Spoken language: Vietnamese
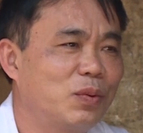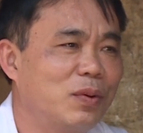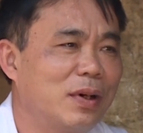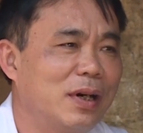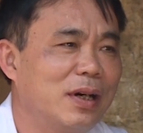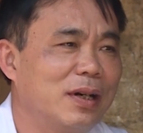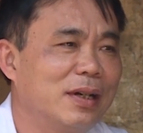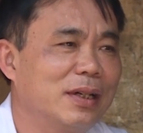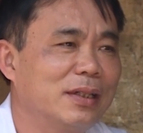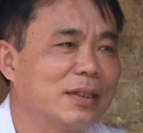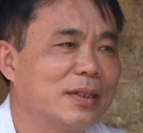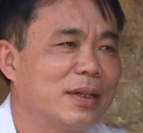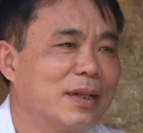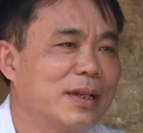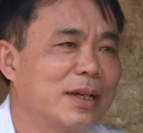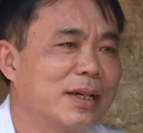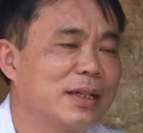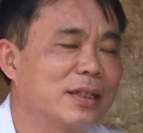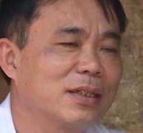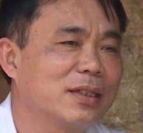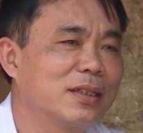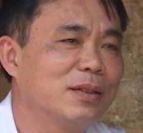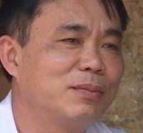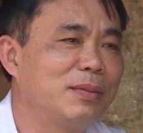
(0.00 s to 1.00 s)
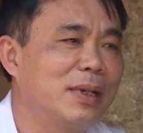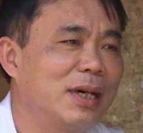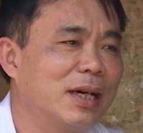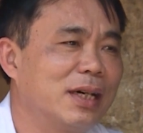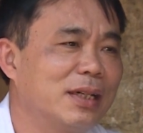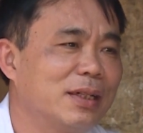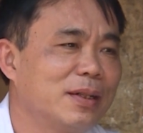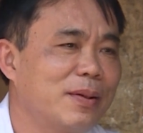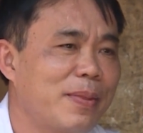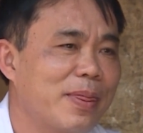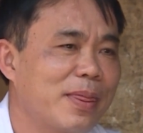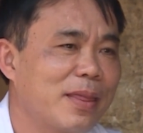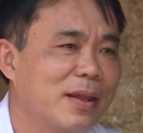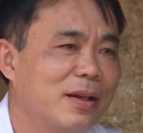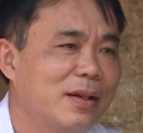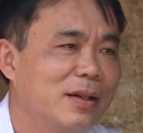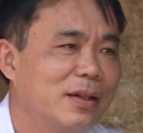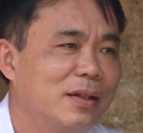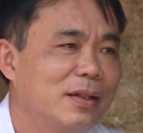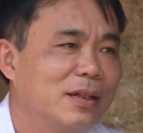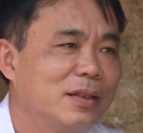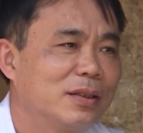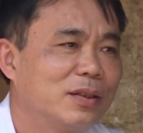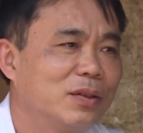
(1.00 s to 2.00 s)
qua hết, hết cấp ba đó,
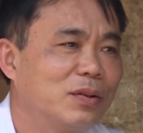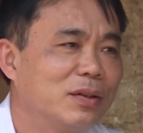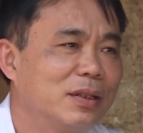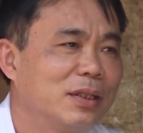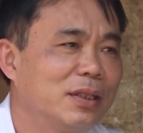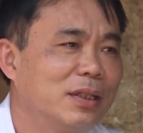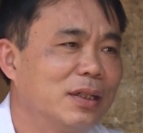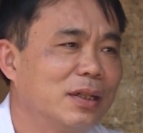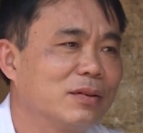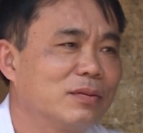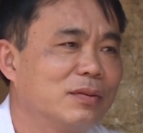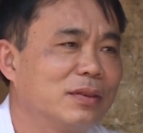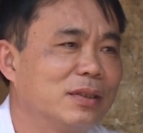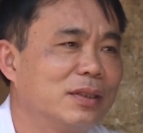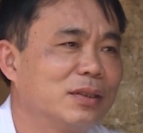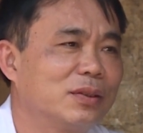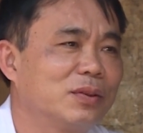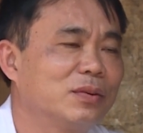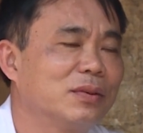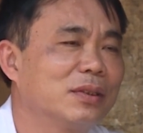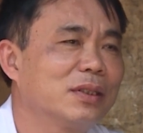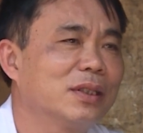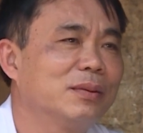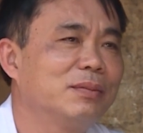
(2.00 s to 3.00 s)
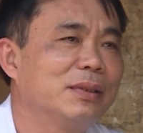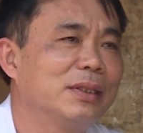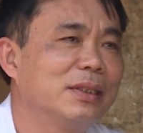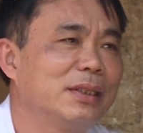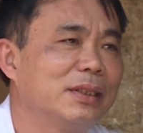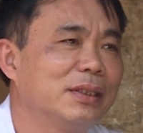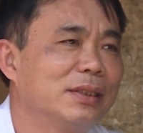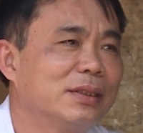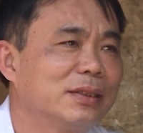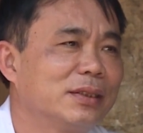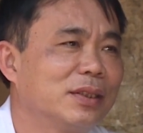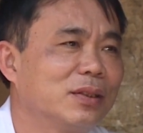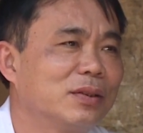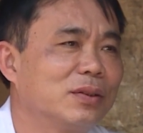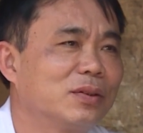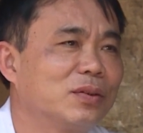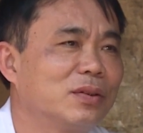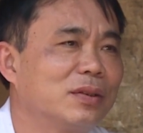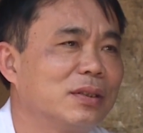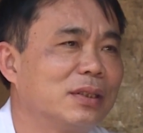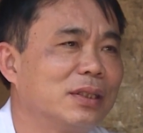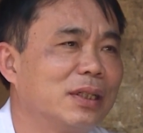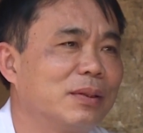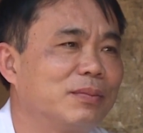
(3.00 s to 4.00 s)
tôi đi học ở trung cấp y, sau đó
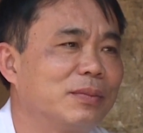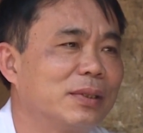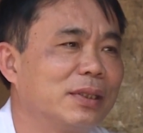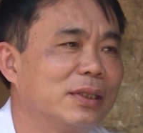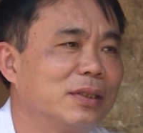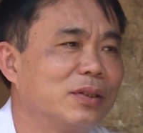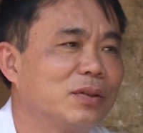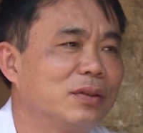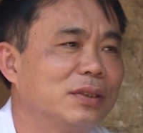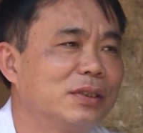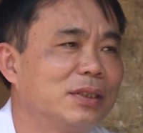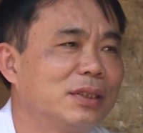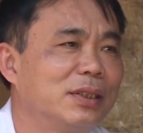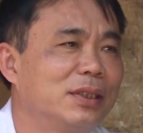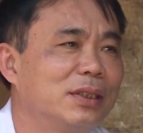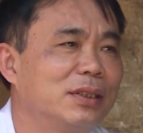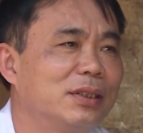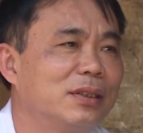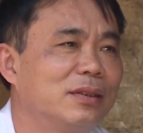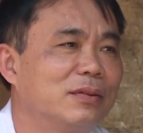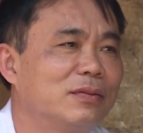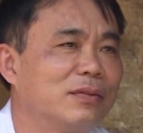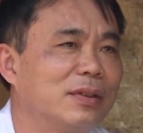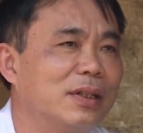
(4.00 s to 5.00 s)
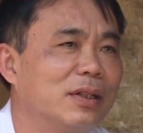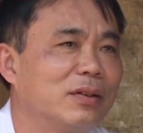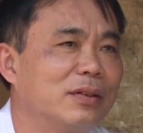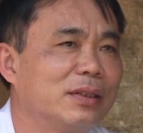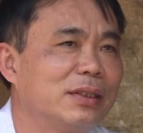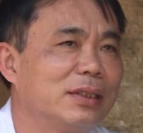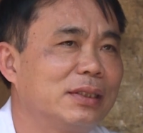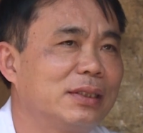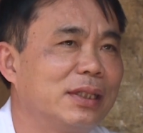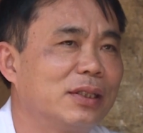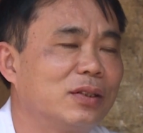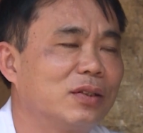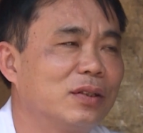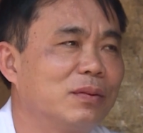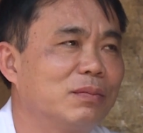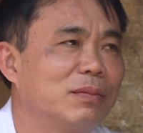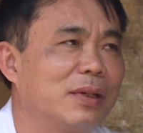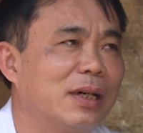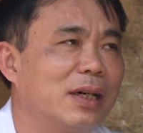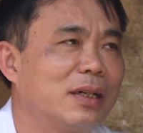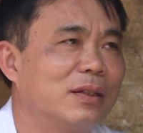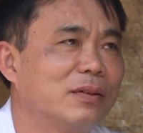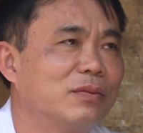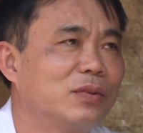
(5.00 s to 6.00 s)
tốt nghiệp thì tôi xin vào y tế thôn
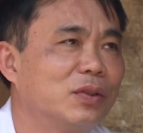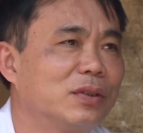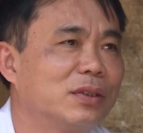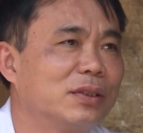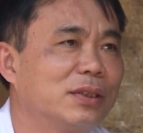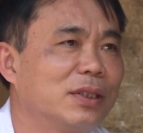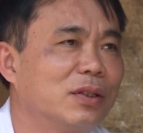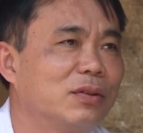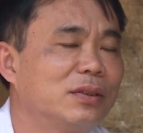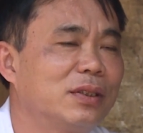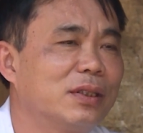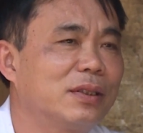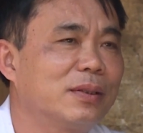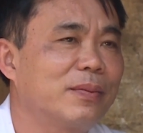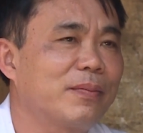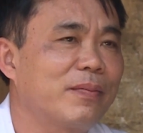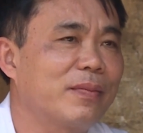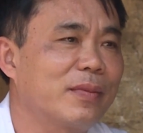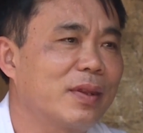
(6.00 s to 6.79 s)
bản vùng sâu nhất,